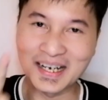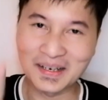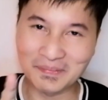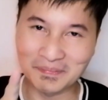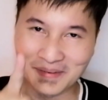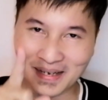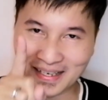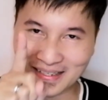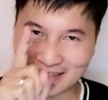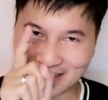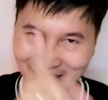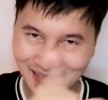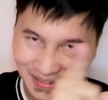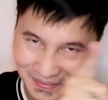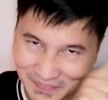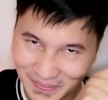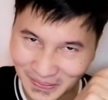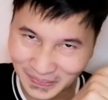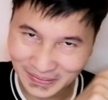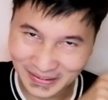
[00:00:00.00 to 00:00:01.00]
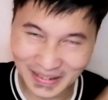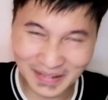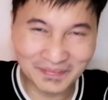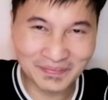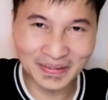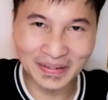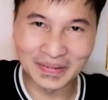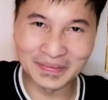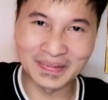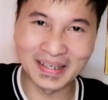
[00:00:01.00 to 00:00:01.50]
natin ang
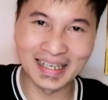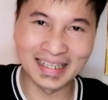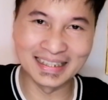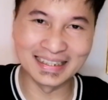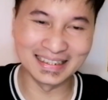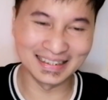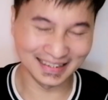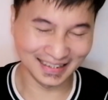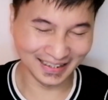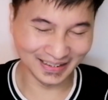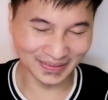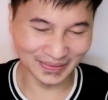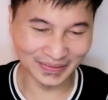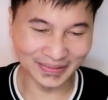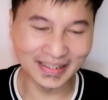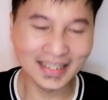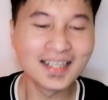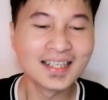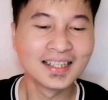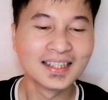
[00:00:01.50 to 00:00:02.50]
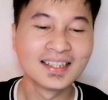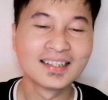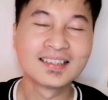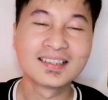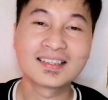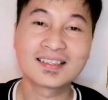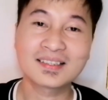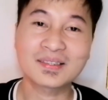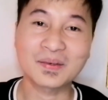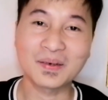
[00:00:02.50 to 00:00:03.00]
pasabog number one.
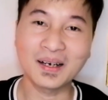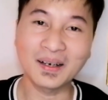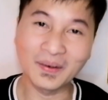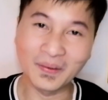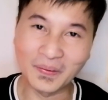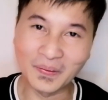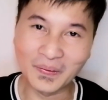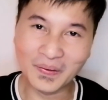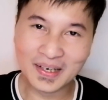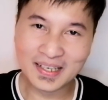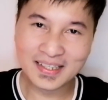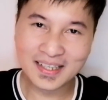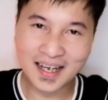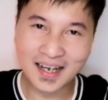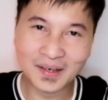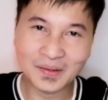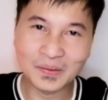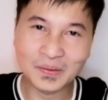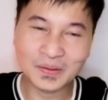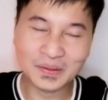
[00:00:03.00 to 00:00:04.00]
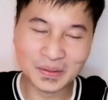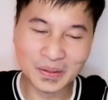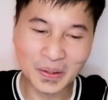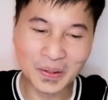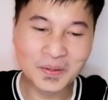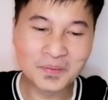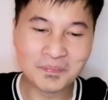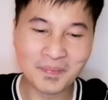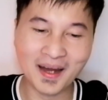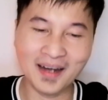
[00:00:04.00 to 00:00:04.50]
Yun. So, ako,
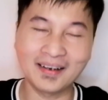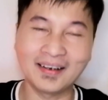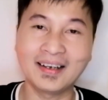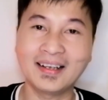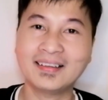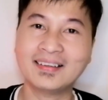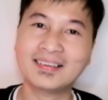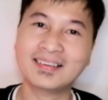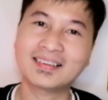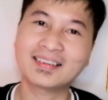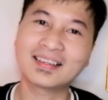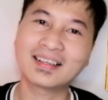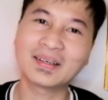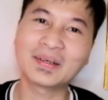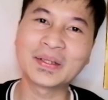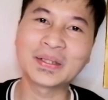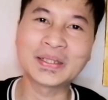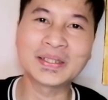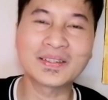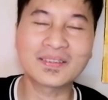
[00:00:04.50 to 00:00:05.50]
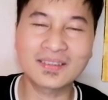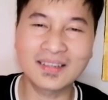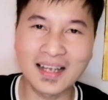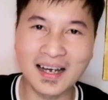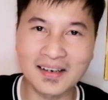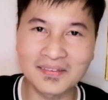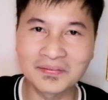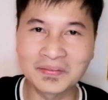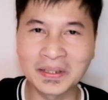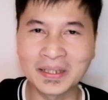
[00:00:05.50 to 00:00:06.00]
isa akong dog parent
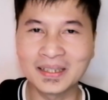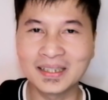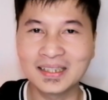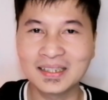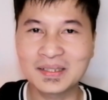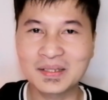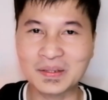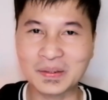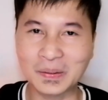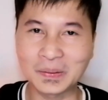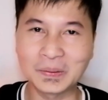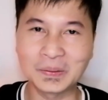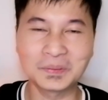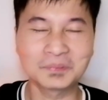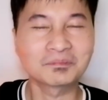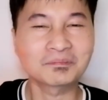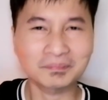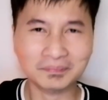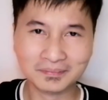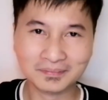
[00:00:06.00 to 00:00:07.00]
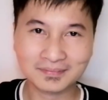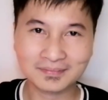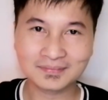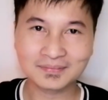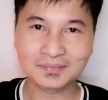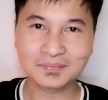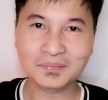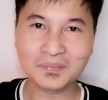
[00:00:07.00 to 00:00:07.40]
or dog lover. So,